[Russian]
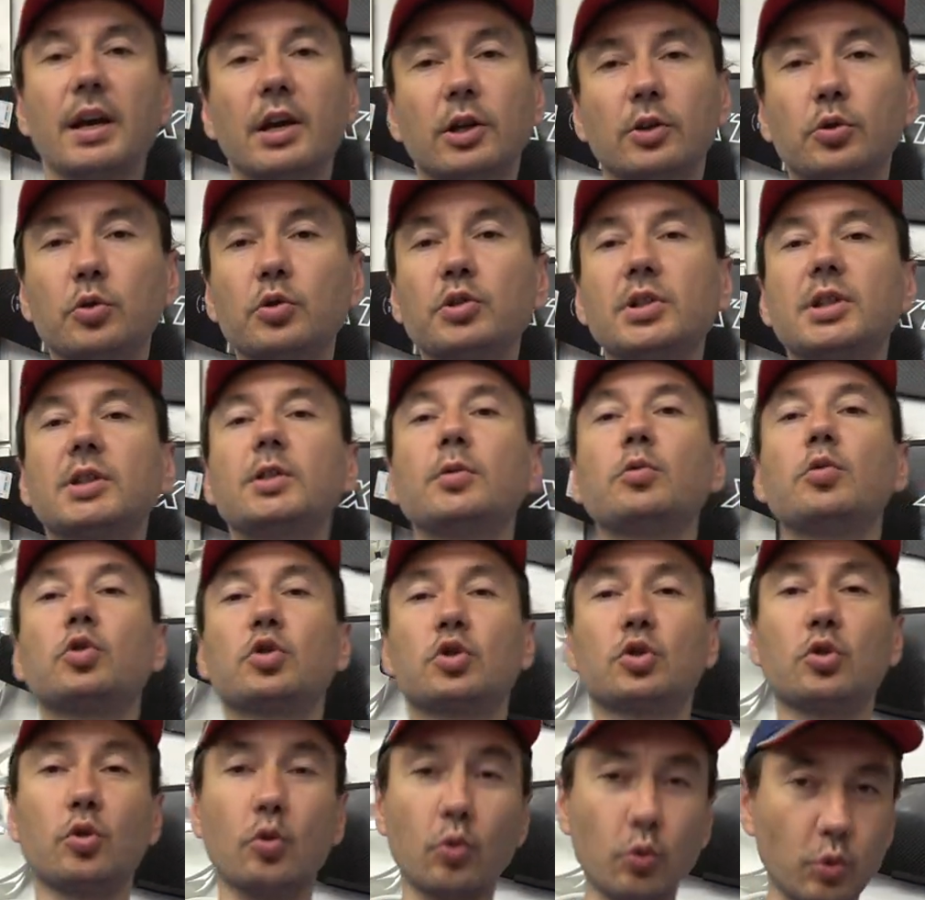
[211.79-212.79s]
но из-за того,
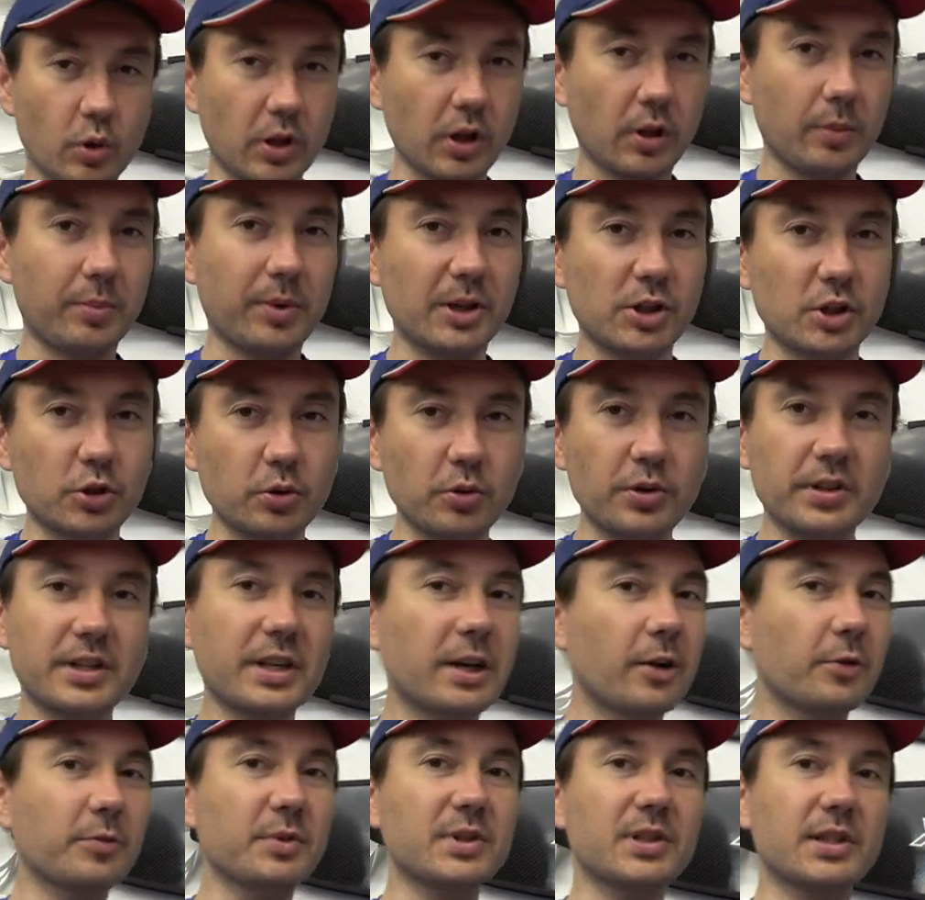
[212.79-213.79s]
что угол большой,
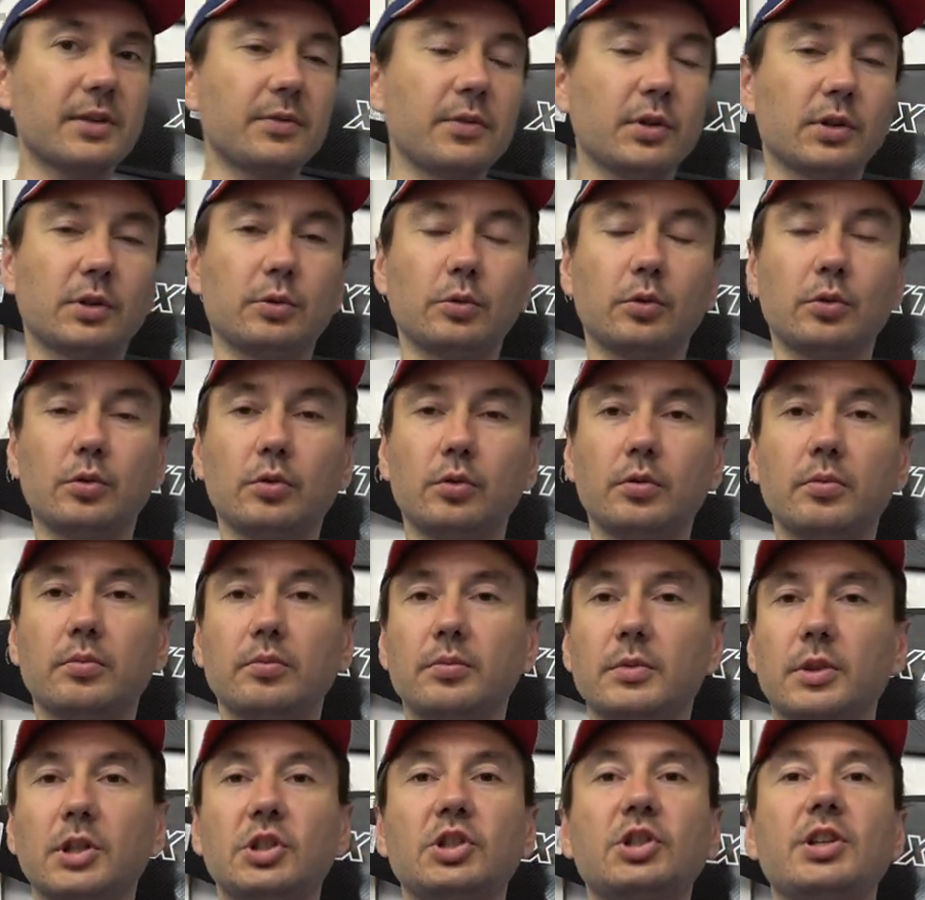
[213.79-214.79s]
я вам не советую,
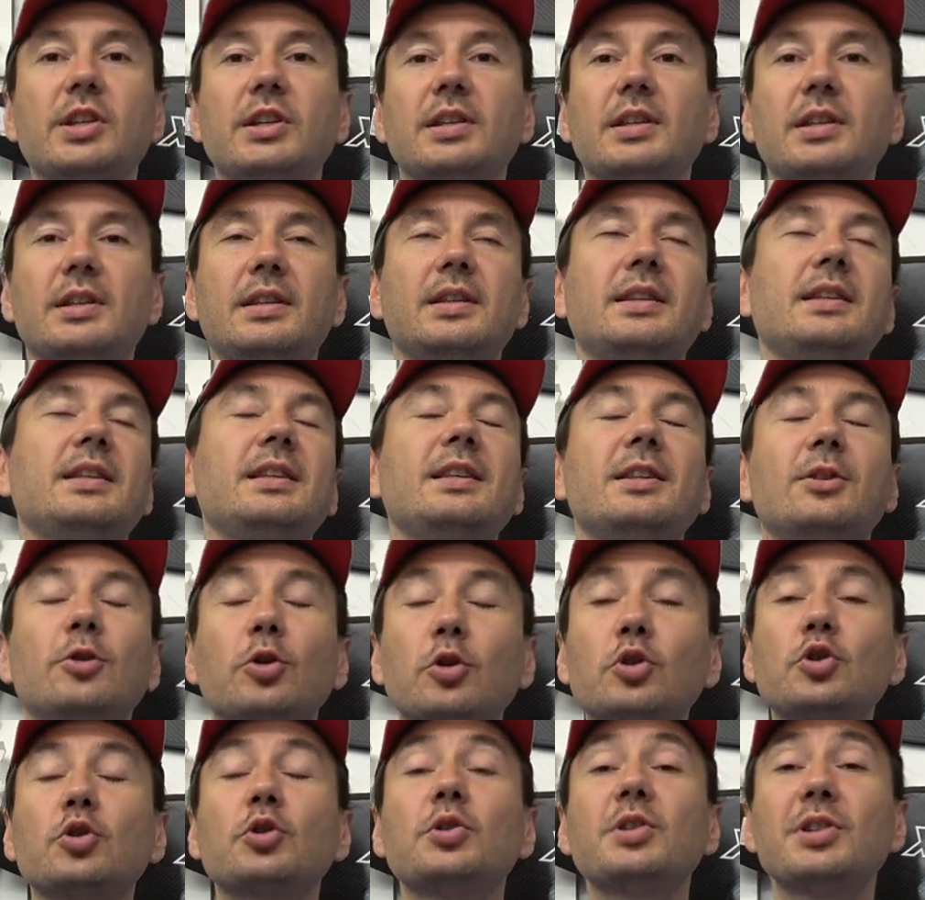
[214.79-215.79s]
точнее, не
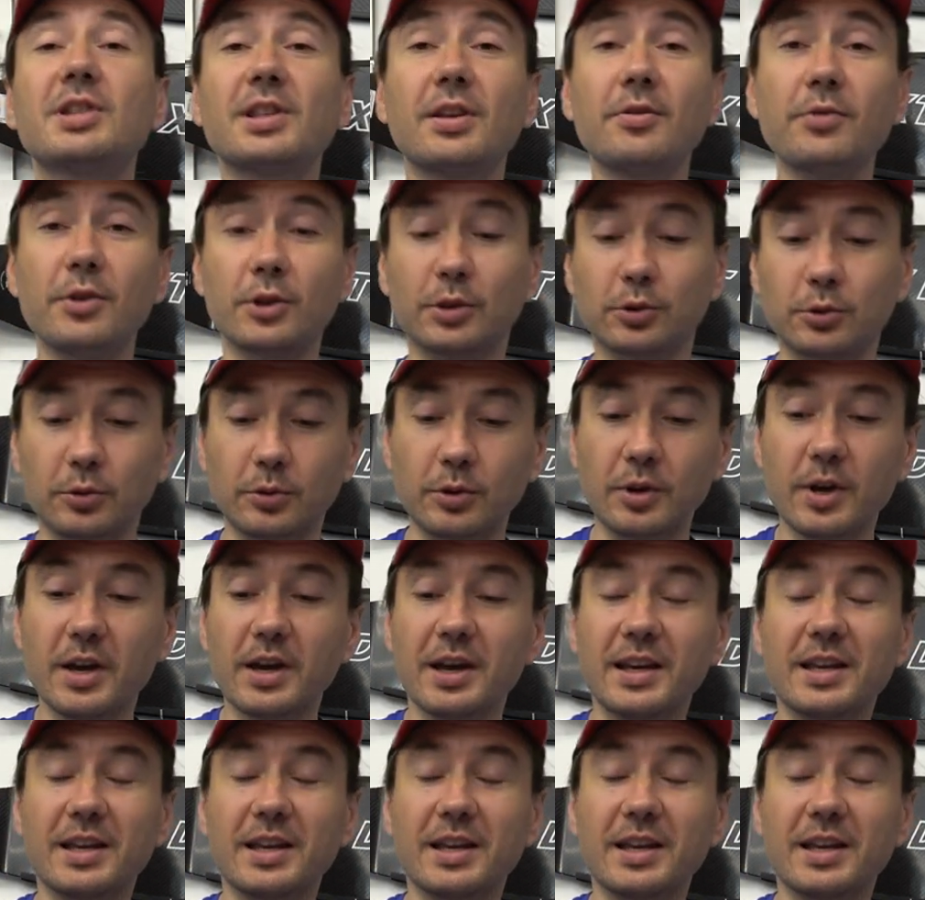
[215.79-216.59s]
то, что не советую,